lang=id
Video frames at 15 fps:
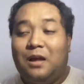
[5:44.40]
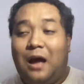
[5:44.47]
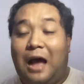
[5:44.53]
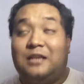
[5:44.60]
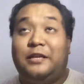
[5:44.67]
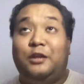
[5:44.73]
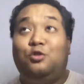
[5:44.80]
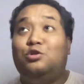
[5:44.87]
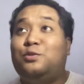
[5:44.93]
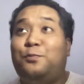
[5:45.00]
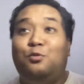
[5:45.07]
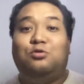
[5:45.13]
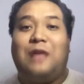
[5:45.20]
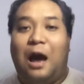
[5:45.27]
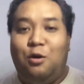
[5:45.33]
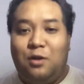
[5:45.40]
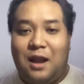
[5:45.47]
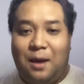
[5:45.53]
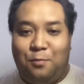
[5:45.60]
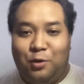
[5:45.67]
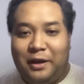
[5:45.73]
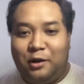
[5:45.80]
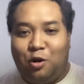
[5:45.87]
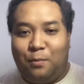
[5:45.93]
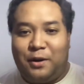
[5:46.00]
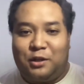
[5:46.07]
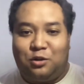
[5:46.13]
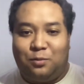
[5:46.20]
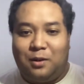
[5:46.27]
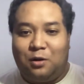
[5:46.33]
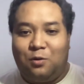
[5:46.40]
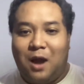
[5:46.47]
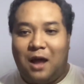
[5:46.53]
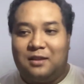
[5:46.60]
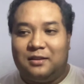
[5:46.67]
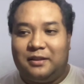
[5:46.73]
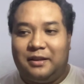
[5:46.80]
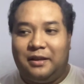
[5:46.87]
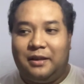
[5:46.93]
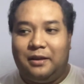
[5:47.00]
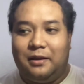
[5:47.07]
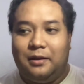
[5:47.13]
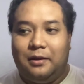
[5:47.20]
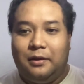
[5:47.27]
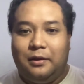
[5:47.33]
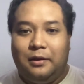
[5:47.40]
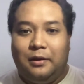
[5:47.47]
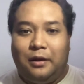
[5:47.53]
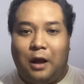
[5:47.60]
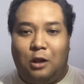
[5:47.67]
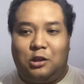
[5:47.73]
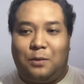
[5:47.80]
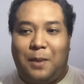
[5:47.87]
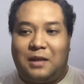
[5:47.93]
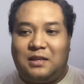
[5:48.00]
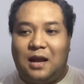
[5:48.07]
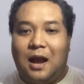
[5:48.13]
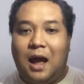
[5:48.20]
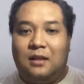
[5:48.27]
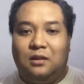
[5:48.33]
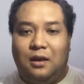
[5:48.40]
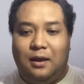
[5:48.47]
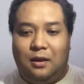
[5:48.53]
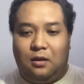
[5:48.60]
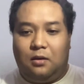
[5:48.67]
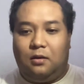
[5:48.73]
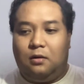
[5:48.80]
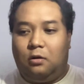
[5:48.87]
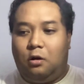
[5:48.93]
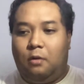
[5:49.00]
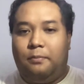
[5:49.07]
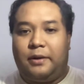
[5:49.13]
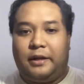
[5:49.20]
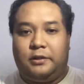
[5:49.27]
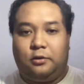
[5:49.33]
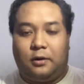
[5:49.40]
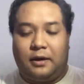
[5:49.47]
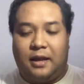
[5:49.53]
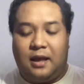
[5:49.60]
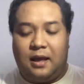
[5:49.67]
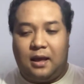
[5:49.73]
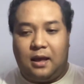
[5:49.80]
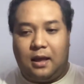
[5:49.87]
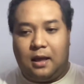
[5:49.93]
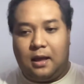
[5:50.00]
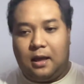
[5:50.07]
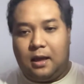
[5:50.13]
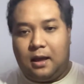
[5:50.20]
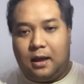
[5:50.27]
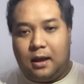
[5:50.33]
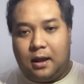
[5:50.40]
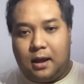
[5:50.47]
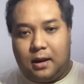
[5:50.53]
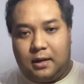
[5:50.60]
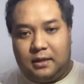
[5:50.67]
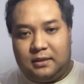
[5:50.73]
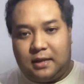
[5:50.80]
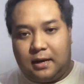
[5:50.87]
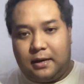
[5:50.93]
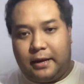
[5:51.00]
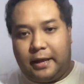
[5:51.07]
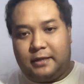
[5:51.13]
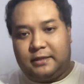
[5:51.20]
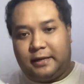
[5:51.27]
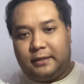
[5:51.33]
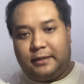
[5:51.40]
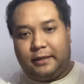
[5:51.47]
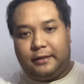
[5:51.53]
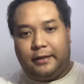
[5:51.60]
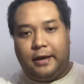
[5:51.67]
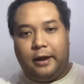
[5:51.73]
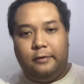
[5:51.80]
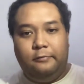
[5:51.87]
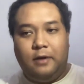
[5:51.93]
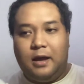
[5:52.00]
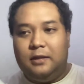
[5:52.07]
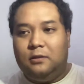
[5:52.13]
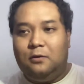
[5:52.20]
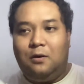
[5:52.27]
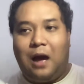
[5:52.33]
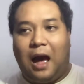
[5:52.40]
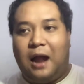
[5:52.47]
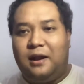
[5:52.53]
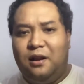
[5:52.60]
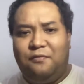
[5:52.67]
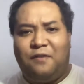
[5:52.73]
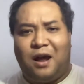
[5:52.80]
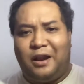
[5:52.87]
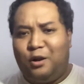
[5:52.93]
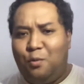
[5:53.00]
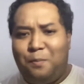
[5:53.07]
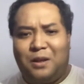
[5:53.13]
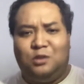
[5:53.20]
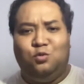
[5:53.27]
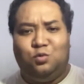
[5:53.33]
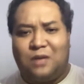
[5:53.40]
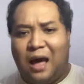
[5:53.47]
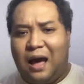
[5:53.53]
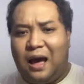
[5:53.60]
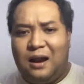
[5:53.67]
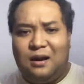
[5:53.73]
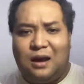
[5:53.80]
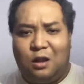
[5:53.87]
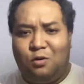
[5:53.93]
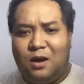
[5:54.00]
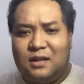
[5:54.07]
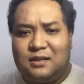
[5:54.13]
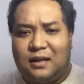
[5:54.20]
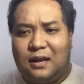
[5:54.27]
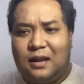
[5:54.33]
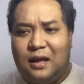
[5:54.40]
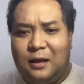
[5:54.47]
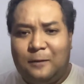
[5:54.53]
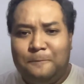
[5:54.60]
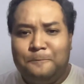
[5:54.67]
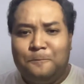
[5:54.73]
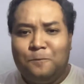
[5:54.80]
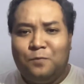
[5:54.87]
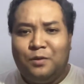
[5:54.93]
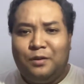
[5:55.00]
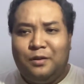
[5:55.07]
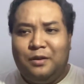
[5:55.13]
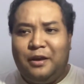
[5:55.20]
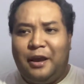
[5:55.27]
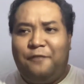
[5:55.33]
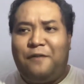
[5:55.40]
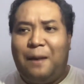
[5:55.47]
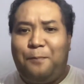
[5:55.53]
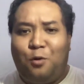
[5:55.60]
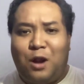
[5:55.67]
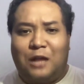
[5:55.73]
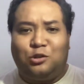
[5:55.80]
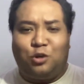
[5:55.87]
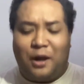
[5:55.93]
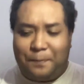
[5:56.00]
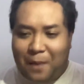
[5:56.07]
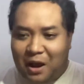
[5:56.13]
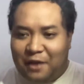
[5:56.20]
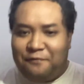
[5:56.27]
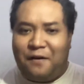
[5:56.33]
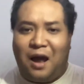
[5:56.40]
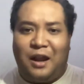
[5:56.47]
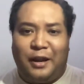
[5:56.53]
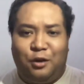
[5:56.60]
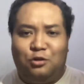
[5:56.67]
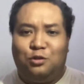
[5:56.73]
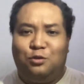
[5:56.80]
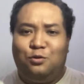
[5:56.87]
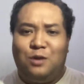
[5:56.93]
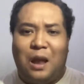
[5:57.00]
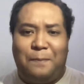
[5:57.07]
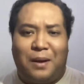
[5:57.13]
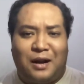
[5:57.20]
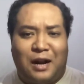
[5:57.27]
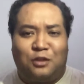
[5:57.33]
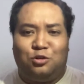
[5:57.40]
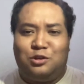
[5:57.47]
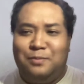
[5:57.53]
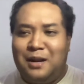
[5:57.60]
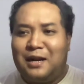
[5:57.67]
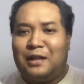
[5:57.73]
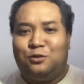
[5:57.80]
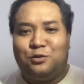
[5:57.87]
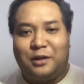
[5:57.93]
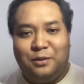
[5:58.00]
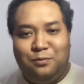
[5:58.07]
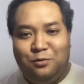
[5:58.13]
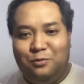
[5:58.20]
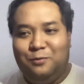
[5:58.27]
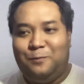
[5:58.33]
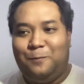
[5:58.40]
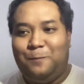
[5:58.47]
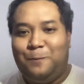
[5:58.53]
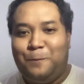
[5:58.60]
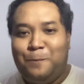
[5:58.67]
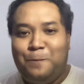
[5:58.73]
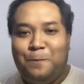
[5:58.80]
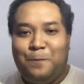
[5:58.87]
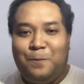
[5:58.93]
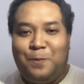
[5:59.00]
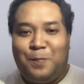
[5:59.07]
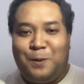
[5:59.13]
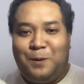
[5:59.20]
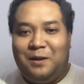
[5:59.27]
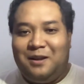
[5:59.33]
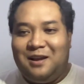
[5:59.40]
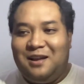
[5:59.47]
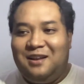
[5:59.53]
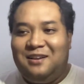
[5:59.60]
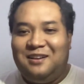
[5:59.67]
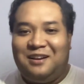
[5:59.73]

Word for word: AC itu 10 tahun lah mungkin kompresor baru ganti. Kalau terpaksa ganti kompresornya Nissan XLT32 itu ada Valeo 4 jutaan kalau nggak salah. Evaporatornya pakai Valeo tuh 800 900 ribu. Ya,